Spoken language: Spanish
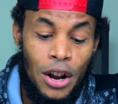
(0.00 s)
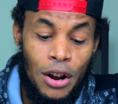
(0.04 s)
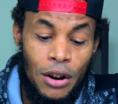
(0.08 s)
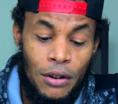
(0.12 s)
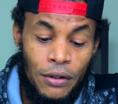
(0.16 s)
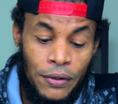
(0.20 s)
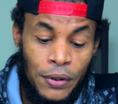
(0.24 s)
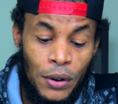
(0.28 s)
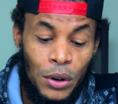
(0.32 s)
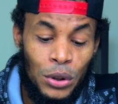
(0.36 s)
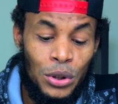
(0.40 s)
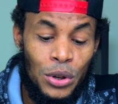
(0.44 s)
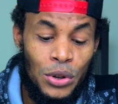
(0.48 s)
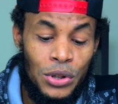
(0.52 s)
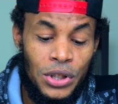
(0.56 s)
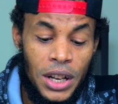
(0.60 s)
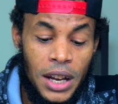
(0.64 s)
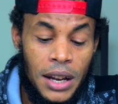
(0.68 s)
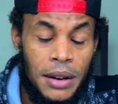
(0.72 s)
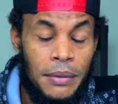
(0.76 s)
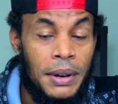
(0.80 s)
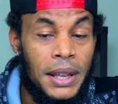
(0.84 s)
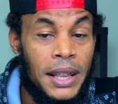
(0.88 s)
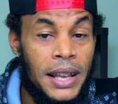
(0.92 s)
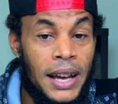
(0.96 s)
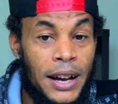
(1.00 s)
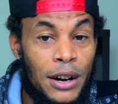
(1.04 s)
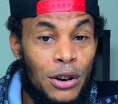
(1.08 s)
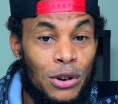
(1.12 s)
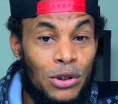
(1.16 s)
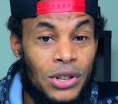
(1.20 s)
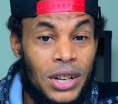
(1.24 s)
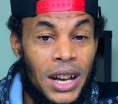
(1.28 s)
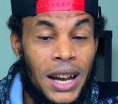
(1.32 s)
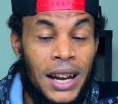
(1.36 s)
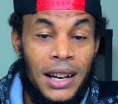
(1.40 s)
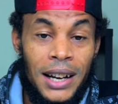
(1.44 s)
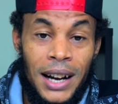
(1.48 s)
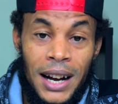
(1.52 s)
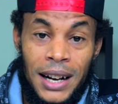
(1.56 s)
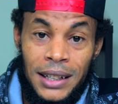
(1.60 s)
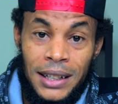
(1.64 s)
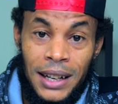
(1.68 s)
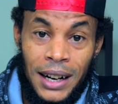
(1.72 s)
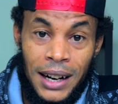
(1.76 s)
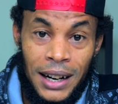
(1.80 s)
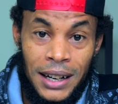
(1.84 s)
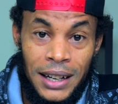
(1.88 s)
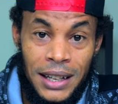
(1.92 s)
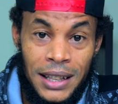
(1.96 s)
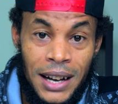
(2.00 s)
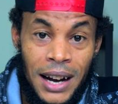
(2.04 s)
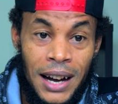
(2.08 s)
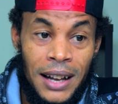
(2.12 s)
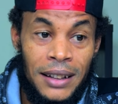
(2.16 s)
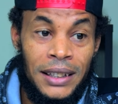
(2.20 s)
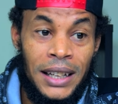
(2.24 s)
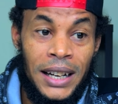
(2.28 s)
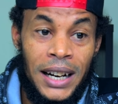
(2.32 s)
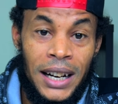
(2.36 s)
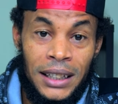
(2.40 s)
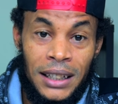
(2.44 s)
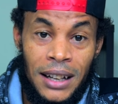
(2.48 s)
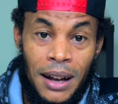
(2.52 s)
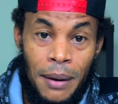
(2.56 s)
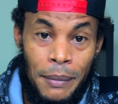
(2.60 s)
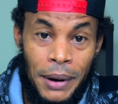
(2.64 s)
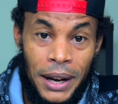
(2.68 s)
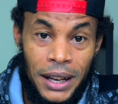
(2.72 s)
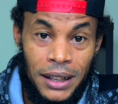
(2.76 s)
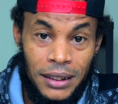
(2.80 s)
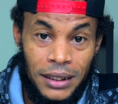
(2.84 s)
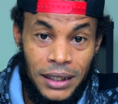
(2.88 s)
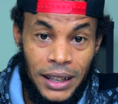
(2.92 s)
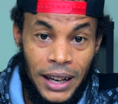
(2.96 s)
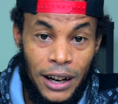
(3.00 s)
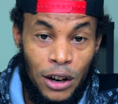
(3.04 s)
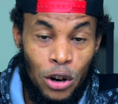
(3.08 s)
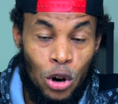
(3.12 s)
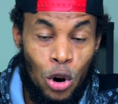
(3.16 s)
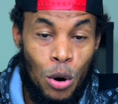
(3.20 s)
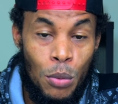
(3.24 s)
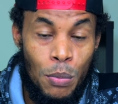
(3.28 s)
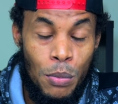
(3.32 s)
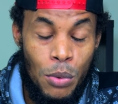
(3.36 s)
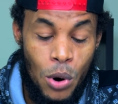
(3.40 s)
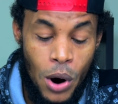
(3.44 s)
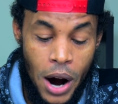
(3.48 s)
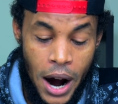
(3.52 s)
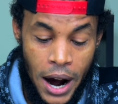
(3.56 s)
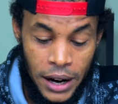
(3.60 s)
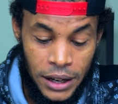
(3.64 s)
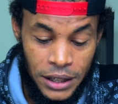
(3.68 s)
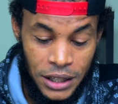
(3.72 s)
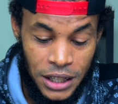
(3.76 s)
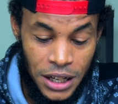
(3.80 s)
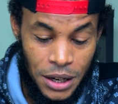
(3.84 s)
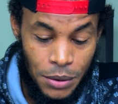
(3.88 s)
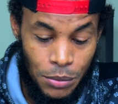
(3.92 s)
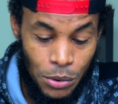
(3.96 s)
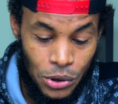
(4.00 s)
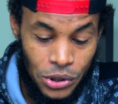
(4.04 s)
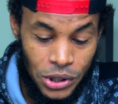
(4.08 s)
fotos y videos en alta calidad directamente como archivo.